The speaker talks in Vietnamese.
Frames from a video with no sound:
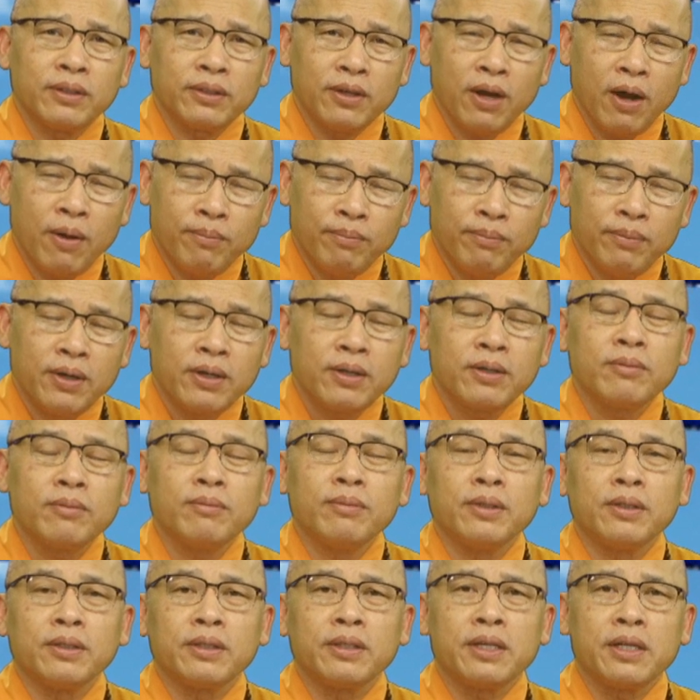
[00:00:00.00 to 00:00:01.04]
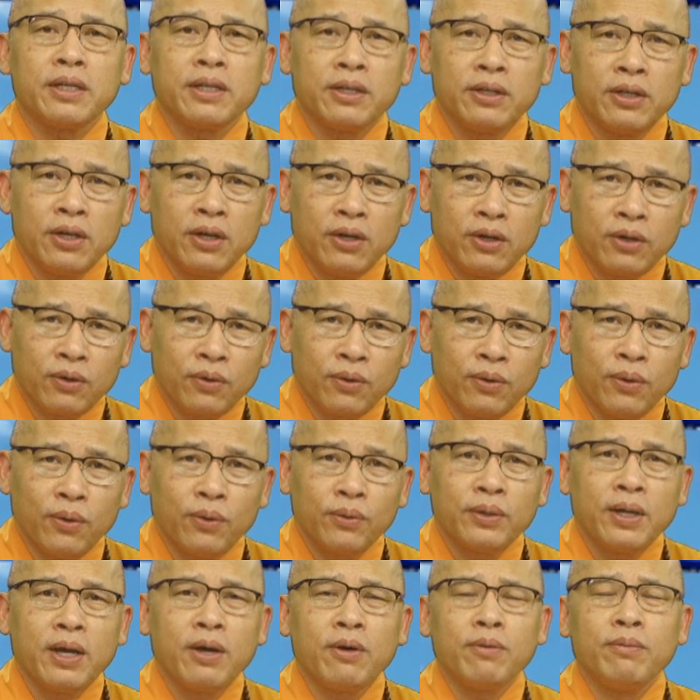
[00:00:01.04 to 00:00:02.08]
mà mình không sống
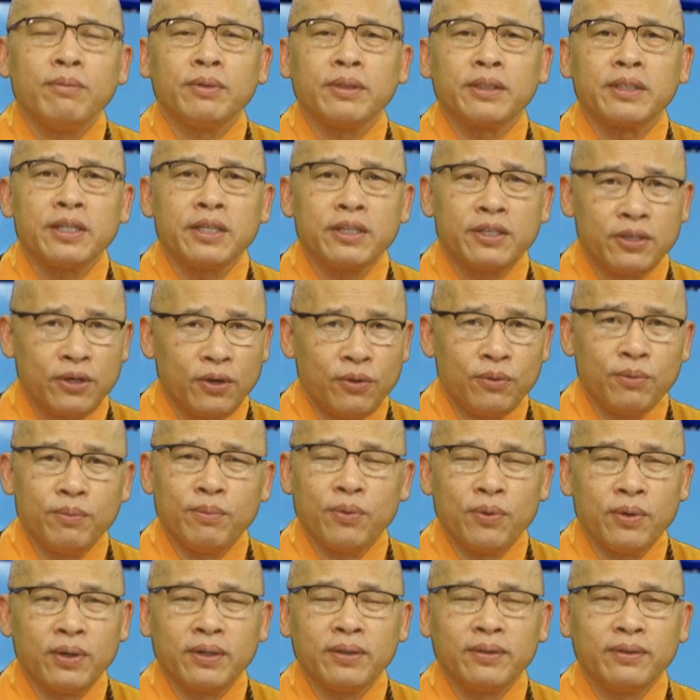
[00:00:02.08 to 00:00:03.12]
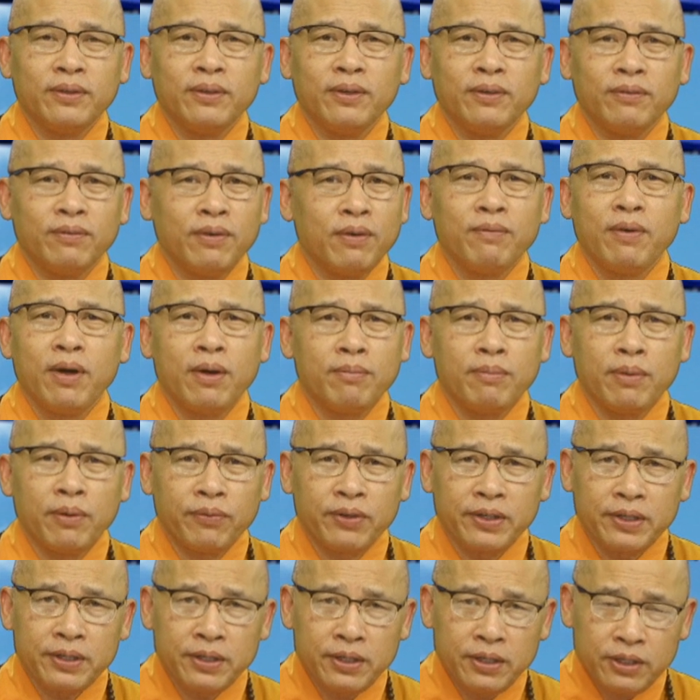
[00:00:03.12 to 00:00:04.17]
cho cái gọi là hiện tại thì
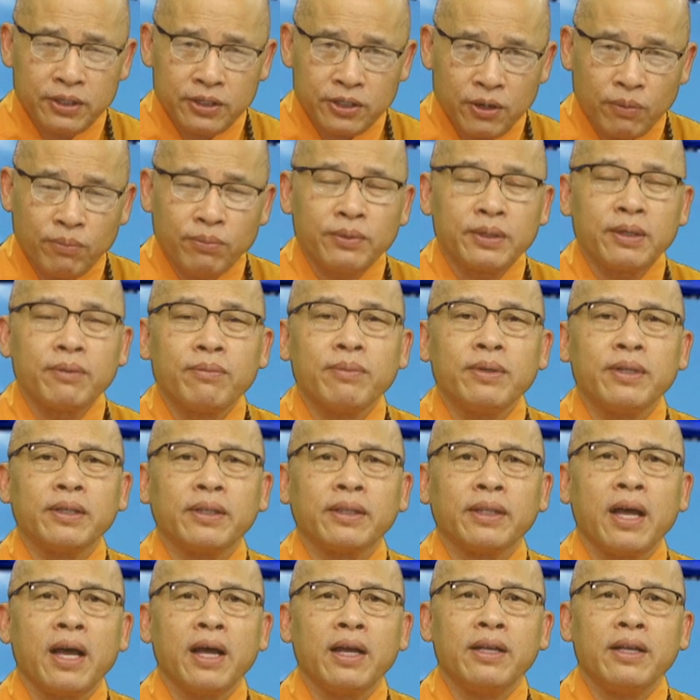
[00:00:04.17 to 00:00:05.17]
mình sẽ không có